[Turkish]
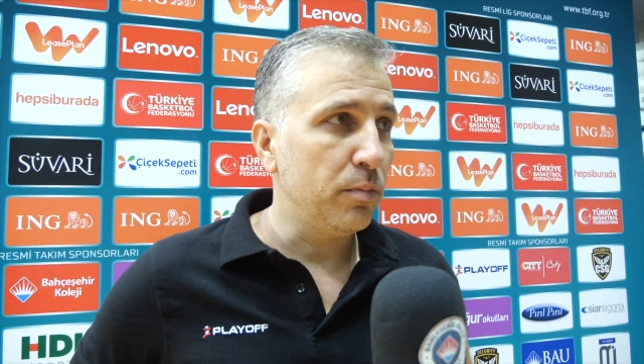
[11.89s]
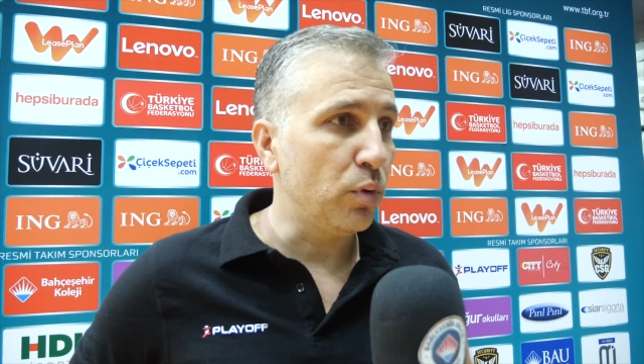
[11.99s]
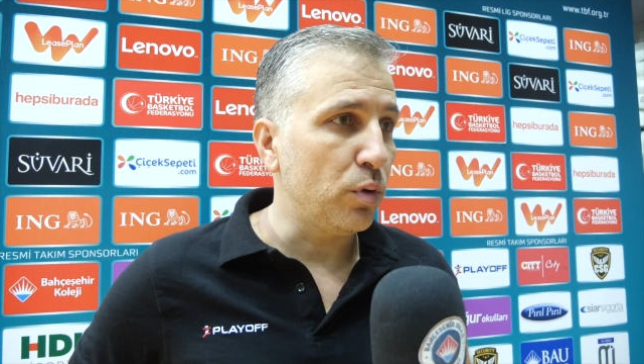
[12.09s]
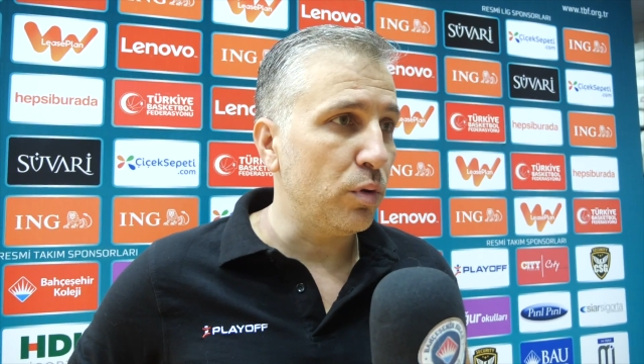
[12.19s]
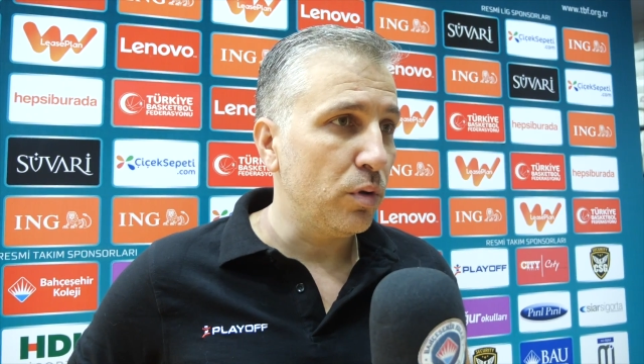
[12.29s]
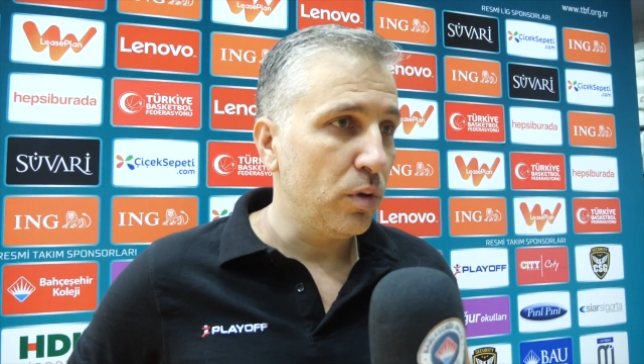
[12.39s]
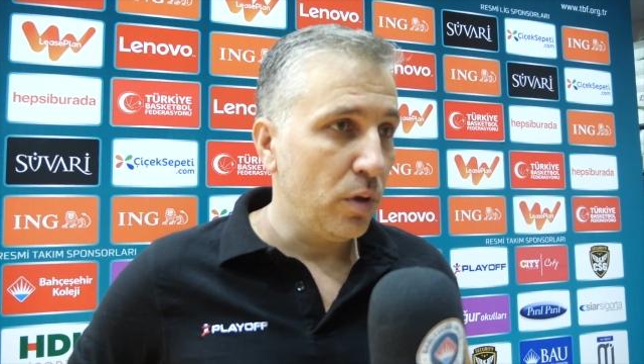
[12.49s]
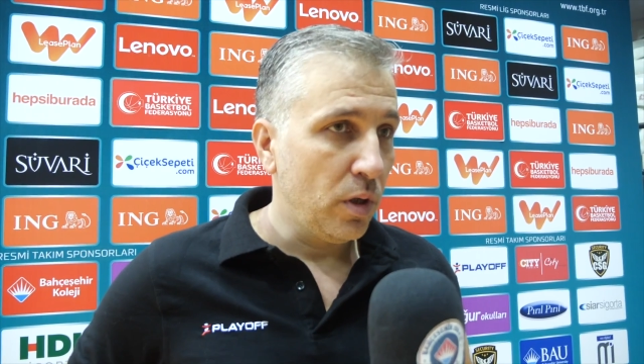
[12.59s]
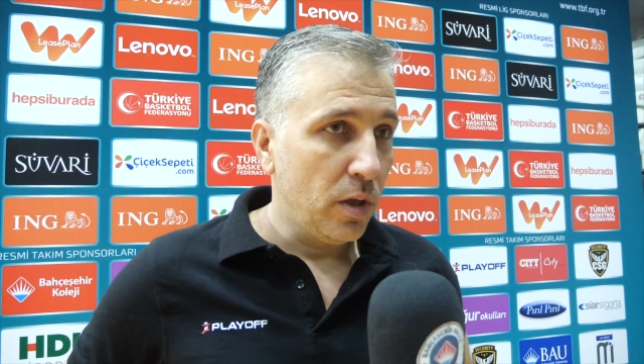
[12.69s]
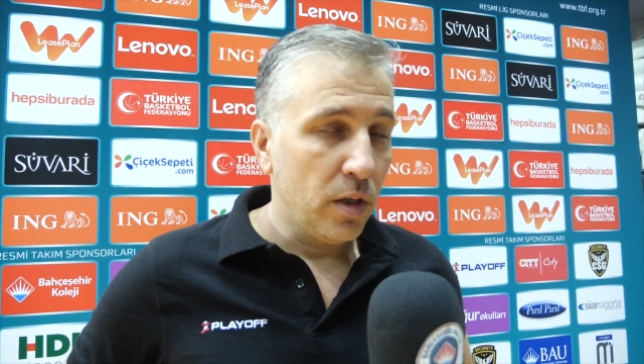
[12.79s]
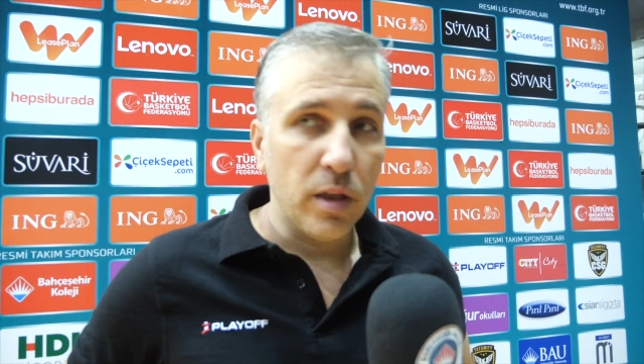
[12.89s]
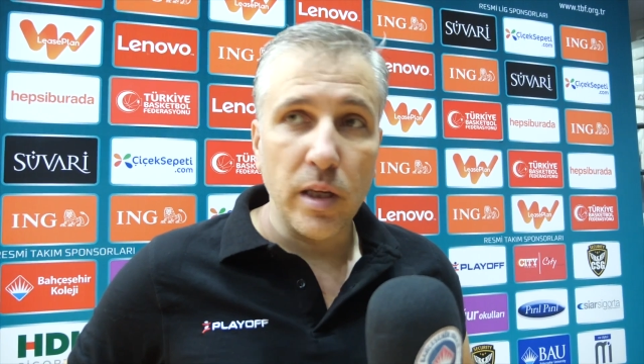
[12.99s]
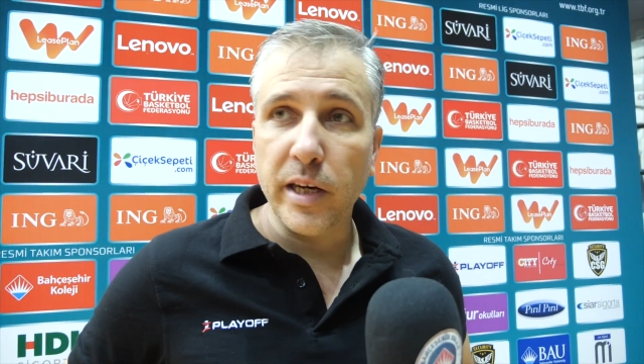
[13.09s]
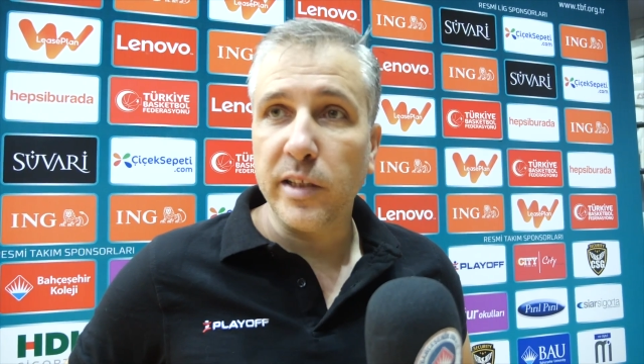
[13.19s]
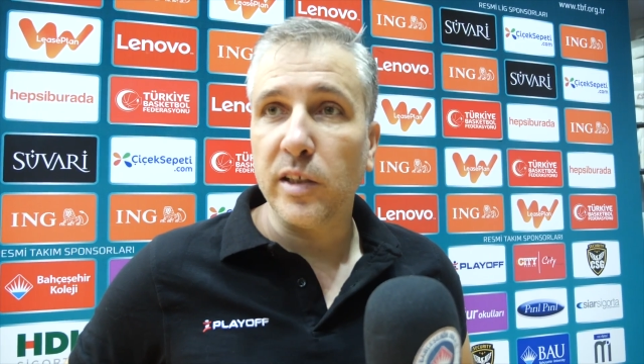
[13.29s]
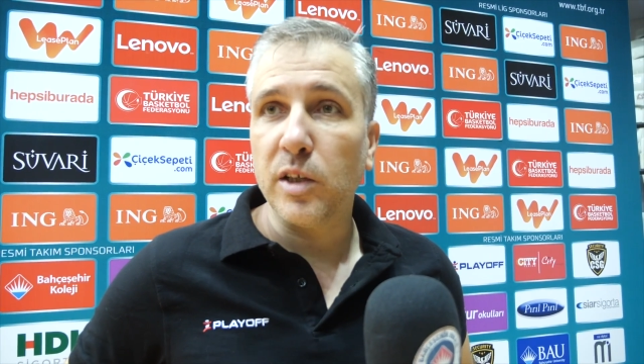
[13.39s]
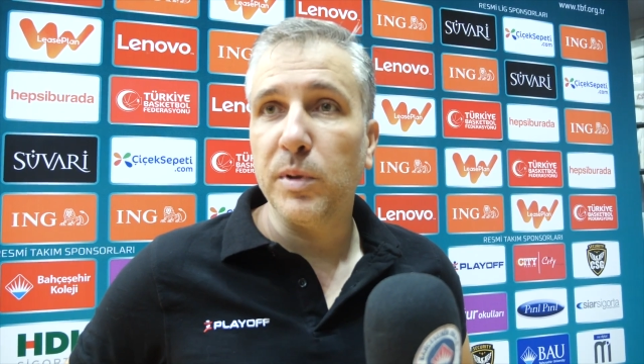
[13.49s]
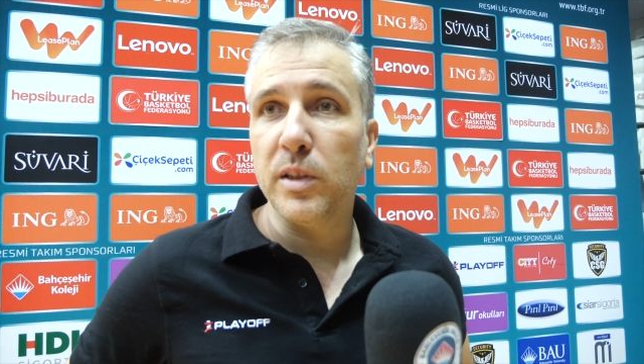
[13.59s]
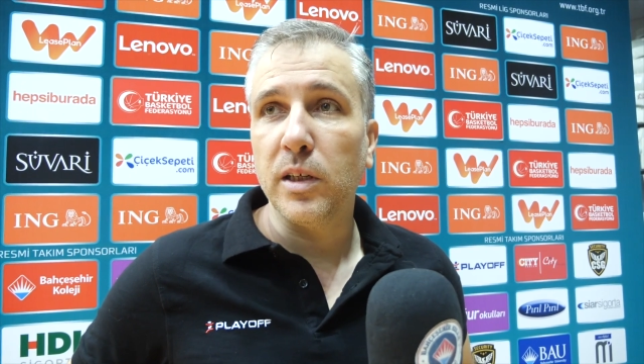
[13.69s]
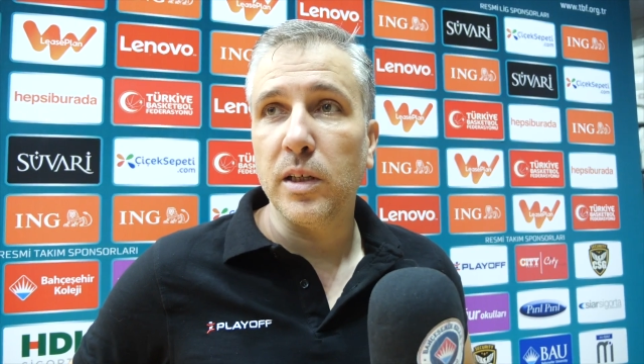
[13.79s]
Bugün e, her iki takım
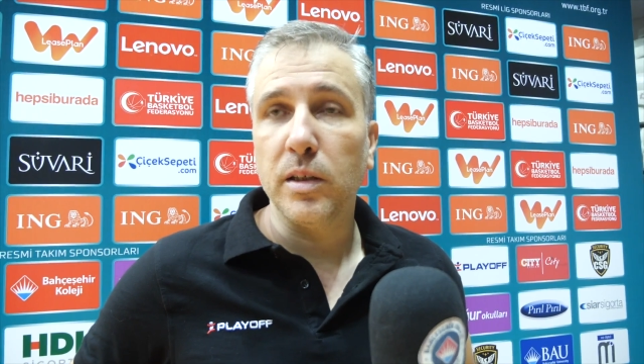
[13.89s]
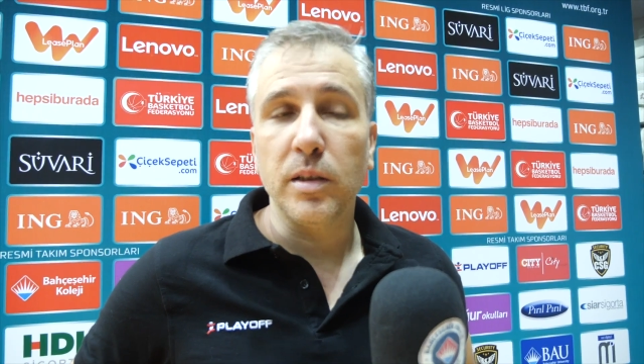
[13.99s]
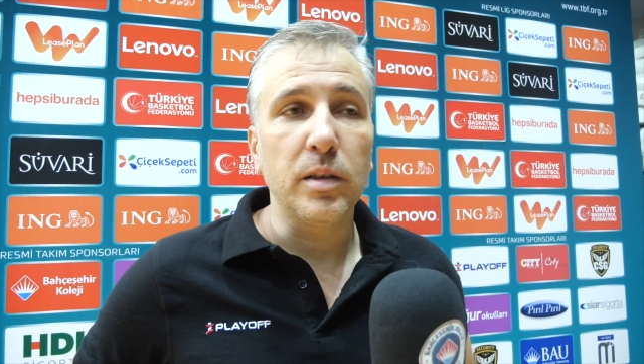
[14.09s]
adına